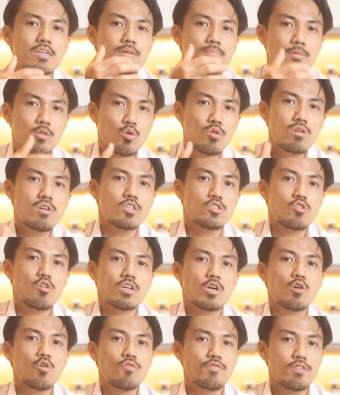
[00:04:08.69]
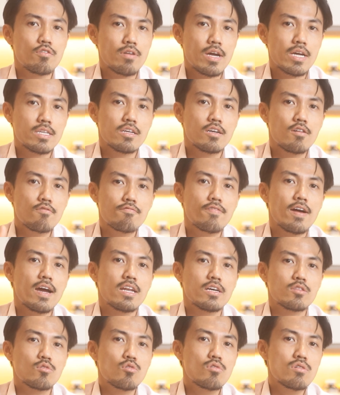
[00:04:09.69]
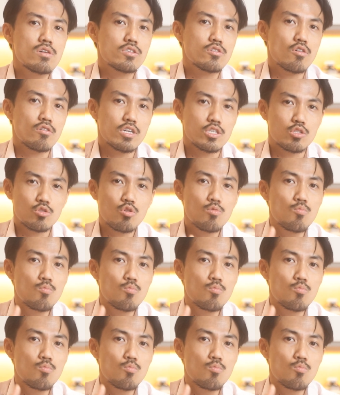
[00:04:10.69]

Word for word: khi mà tôi lựa chọn cái cổ phiếu này thì không phải là tôi lựa chọn để